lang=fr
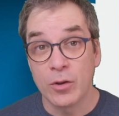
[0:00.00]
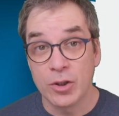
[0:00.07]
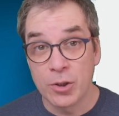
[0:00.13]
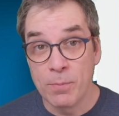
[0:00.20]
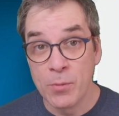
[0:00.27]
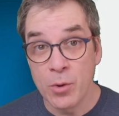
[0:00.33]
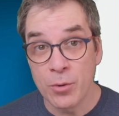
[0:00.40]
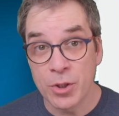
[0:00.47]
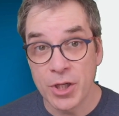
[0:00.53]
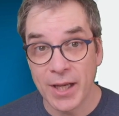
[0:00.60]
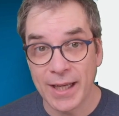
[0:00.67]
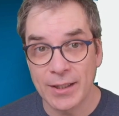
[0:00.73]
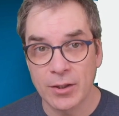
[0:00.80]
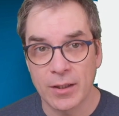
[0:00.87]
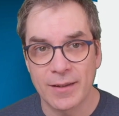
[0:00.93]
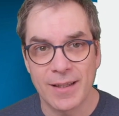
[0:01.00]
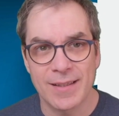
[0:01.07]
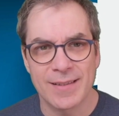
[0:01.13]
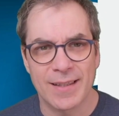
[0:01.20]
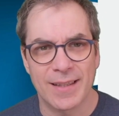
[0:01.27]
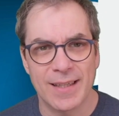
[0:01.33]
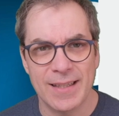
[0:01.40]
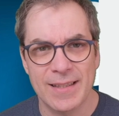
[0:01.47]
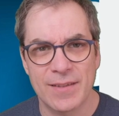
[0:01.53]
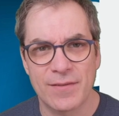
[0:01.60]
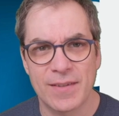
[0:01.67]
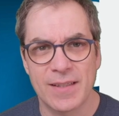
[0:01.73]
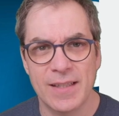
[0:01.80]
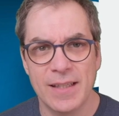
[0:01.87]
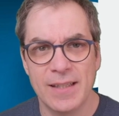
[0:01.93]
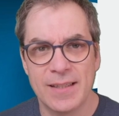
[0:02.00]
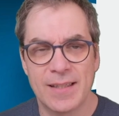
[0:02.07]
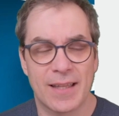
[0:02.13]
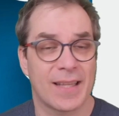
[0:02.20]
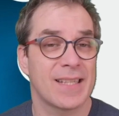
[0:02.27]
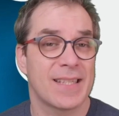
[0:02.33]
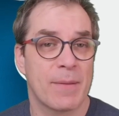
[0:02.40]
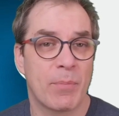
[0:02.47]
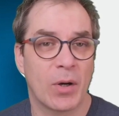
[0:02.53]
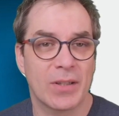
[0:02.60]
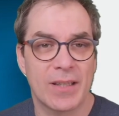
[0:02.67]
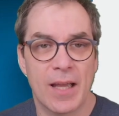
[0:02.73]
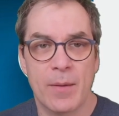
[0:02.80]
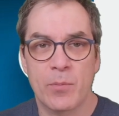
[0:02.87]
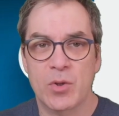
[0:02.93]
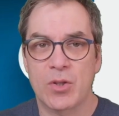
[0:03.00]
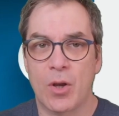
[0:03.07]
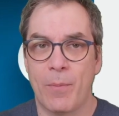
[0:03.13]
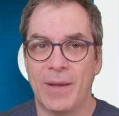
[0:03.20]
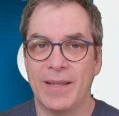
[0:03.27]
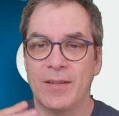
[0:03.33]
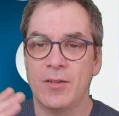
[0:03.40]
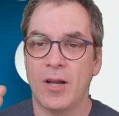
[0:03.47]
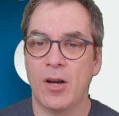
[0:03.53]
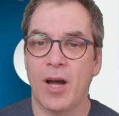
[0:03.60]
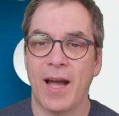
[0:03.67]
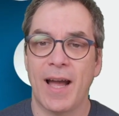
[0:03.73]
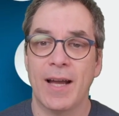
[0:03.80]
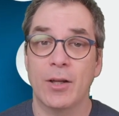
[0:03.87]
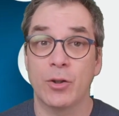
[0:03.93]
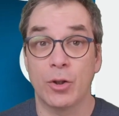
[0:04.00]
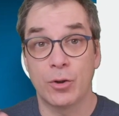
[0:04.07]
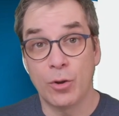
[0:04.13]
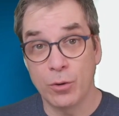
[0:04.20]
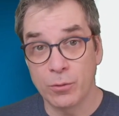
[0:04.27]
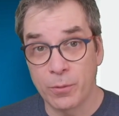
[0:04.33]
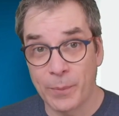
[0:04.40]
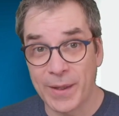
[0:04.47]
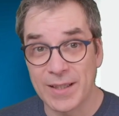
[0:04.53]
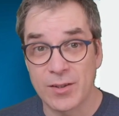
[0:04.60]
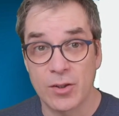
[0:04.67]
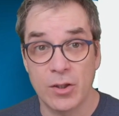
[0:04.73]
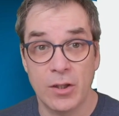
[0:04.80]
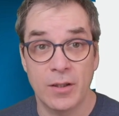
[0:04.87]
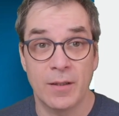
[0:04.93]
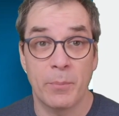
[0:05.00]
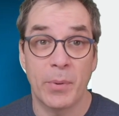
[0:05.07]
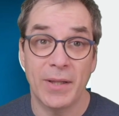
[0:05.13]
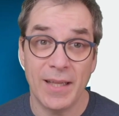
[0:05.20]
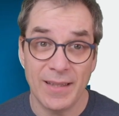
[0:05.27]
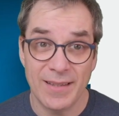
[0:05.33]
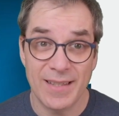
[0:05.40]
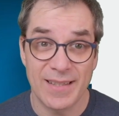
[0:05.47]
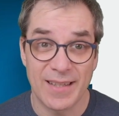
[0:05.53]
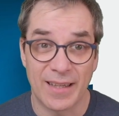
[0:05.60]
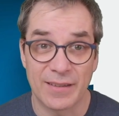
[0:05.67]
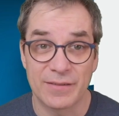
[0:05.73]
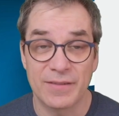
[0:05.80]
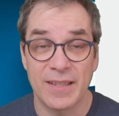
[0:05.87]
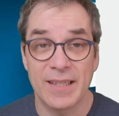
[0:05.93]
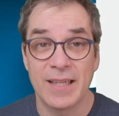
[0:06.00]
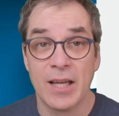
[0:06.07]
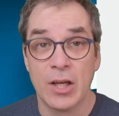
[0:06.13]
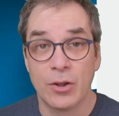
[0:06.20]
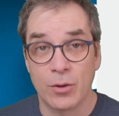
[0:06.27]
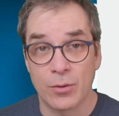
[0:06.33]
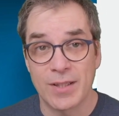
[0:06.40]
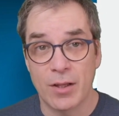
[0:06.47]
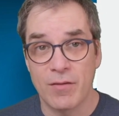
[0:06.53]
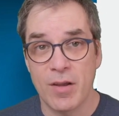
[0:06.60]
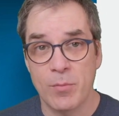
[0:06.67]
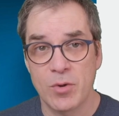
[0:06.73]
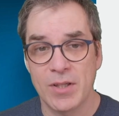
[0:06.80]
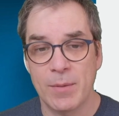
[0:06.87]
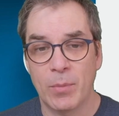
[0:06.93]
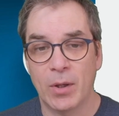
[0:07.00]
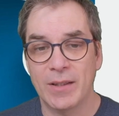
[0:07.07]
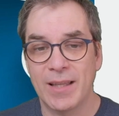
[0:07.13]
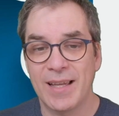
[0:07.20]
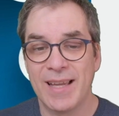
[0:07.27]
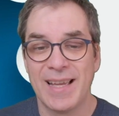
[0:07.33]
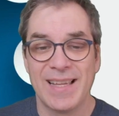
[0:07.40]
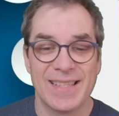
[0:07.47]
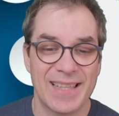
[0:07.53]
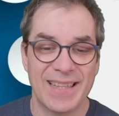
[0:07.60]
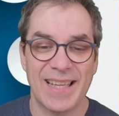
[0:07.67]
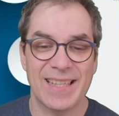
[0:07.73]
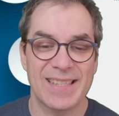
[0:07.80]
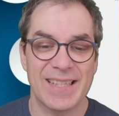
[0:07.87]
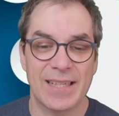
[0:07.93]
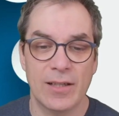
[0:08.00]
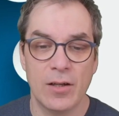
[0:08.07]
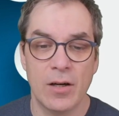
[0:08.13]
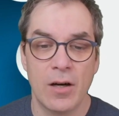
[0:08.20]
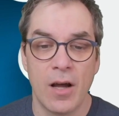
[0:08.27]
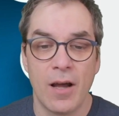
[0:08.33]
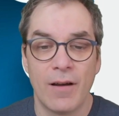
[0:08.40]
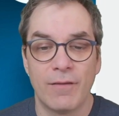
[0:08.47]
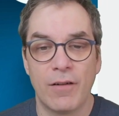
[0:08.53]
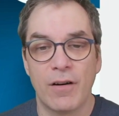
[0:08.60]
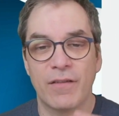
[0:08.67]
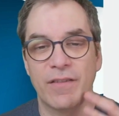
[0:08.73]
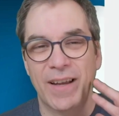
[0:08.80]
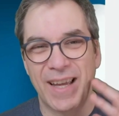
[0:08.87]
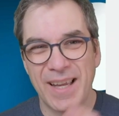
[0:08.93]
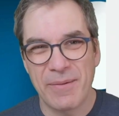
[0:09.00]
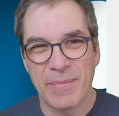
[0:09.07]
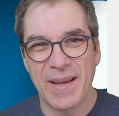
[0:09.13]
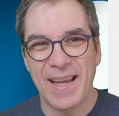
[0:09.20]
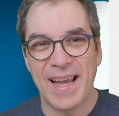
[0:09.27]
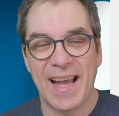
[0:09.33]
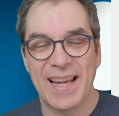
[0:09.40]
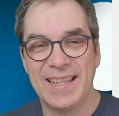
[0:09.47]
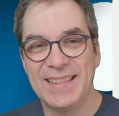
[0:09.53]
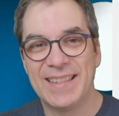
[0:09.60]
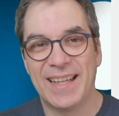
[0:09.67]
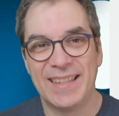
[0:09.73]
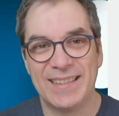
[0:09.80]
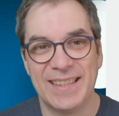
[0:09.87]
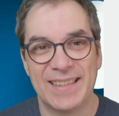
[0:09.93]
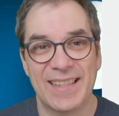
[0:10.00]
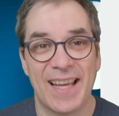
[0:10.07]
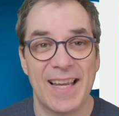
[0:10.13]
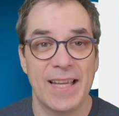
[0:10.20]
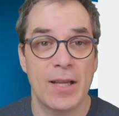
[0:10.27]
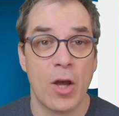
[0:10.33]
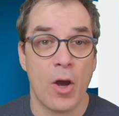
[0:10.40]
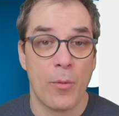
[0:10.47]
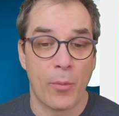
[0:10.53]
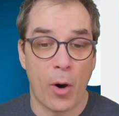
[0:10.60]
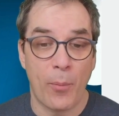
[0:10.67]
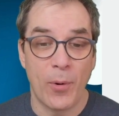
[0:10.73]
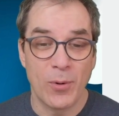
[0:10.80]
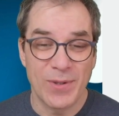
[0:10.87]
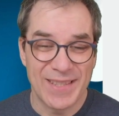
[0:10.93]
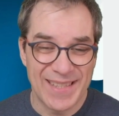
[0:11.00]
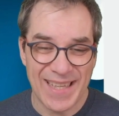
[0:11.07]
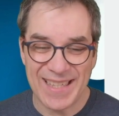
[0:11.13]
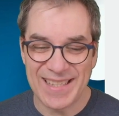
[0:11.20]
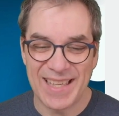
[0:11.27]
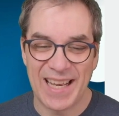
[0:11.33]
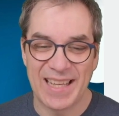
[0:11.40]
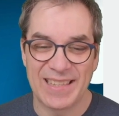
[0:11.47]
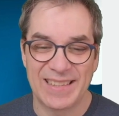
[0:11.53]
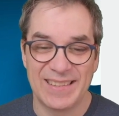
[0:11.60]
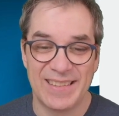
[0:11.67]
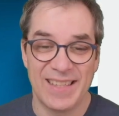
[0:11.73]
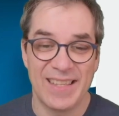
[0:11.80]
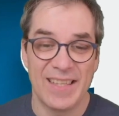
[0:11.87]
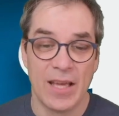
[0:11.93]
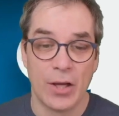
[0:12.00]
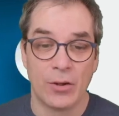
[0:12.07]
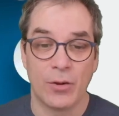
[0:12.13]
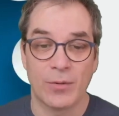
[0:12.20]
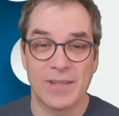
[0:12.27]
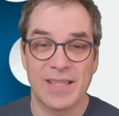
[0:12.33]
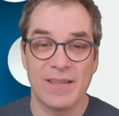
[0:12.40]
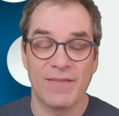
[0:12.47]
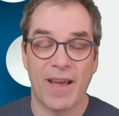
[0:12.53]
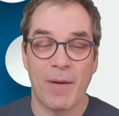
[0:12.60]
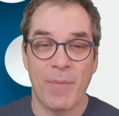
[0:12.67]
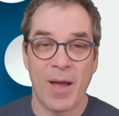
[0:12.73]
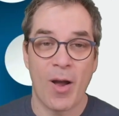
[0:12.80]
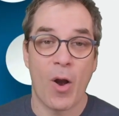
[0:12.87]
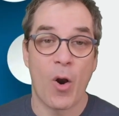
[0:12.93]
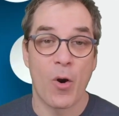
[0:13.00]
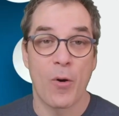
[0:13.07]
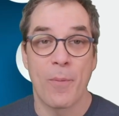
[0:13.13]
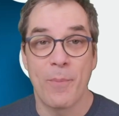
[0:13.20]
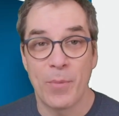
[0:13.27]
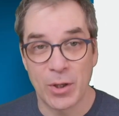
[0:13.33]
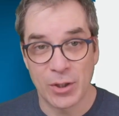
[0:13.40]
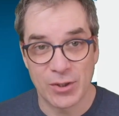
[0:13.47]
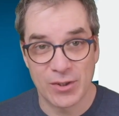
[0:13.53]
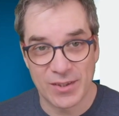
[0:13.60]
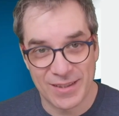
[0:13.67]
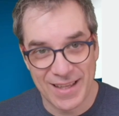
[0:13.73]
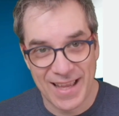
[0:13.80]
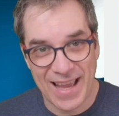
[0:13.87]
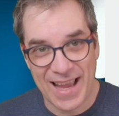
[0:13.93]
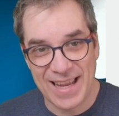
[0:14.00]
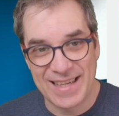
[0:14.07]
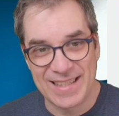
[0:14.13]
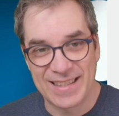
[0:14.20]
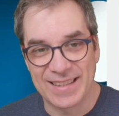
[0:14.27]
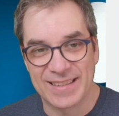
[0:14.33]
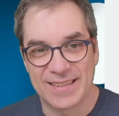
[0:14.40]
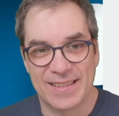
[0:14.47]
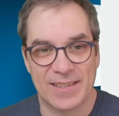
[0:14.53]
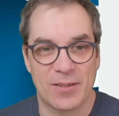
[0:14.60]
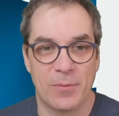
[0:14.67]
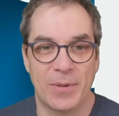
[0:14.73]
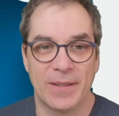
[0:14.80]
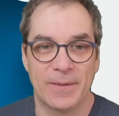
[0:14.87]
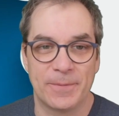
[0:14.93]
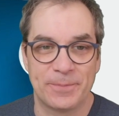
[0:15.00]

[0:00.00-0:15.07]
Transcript: mieux gérer notre temps, c'est très difficile, c'est très important puisque maintenant il y a l'horaire de d'autres personnes, peut-être des enfants, donc ça devient plus important. Cet article-là va vraiment aller dans le détail, propose d'excellentes idées, donc c'est vraiment un must à lire cette semaine.